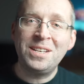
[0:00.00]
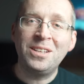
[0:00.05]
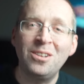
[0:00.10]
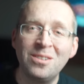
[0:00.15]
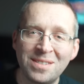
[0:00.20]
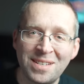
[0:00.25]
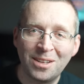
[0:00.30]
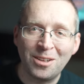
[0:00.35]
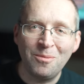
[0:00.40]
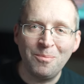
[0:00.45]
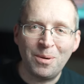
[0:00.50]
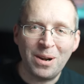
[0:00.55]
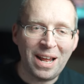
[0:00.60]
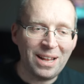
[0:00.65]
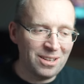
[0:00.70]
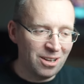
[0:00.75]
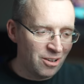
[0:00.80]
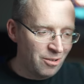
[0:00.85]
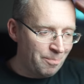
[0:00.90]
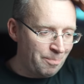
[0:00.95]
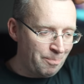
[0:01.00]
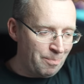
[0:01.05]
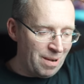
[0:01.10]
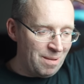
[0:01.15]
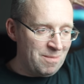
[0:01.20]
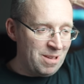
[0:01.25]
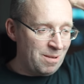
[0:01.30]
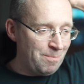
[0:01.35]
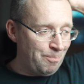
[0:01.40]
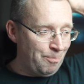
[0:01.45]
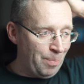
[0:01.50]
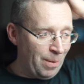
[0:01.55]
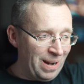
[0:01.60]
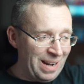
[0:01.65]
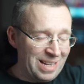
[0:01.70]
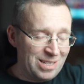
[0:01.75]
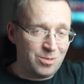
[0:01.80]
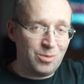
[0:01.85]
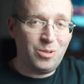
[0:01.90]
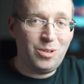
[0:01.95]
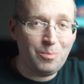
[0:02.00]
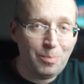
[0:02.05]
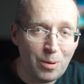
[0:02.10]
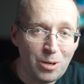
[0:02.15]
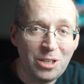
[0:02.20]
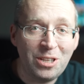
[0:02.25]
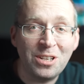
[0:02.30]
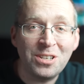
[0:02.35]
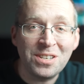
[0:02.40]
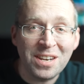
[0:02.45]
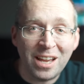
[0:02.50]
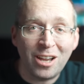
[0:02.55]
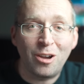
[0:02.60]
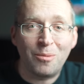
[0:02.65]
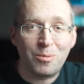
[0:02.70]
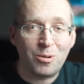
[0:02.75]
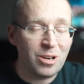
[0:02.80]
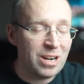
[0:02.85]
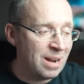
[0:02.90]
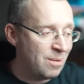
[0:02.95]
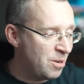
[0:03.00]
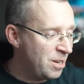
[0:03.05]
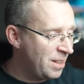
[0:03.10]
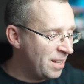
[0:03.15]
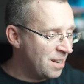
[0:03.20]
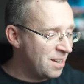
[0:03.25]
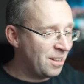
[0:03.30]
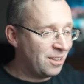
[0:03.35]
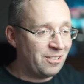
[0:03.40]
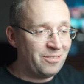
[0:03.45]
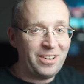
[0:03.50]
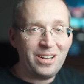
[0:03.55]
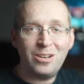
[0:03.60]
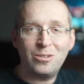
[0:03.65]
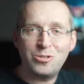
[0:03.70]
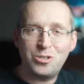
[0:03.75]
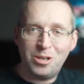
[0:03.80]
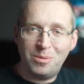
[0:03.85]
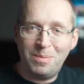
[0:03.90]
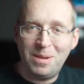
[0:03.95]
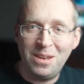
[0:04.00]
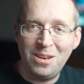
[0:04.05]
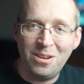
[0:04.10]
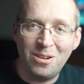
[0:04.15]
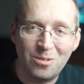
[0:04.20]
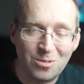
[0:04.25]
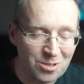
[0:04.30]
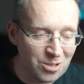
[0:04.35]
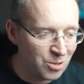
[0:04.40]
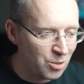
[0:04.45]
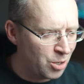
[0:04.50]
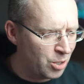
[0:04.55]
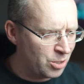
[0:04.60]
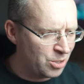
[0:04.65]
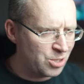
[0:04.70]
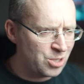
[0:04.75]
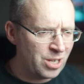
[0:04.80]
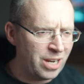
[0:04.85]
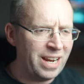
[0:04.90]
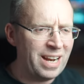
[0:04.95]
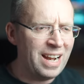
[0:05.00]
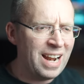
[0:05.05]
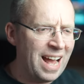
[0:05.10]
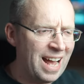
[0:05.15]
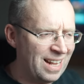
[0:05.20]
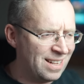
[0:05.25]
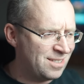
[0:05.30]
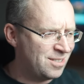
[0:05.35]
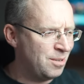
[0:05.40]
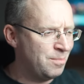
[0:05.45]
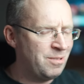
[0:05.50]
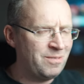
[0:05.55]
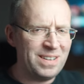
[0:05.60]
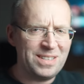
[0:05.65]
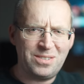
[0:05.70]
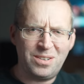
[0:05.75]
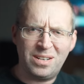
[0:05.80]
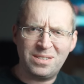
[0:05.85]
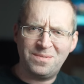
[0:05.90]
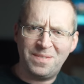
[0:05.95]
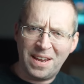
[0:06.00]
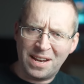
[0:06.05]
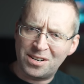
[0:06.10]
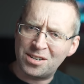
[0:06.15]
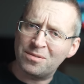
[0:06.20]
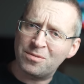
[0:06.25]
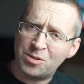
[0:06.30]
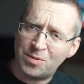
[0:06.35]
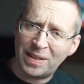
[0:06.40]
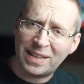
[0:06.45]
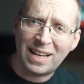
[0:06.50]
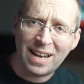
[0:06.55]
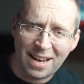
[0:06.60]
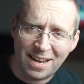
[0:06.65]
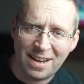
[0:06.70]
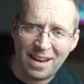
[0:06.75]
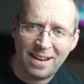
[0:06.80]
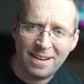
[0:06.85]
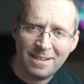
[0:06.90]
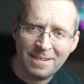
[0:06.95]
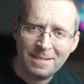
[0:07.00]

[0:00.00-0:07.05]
idąc za tą poradą, premier polazł do politycznego programu internetowego GB News, który od trzech lat zdobywa coraz większe wyświetlenia. No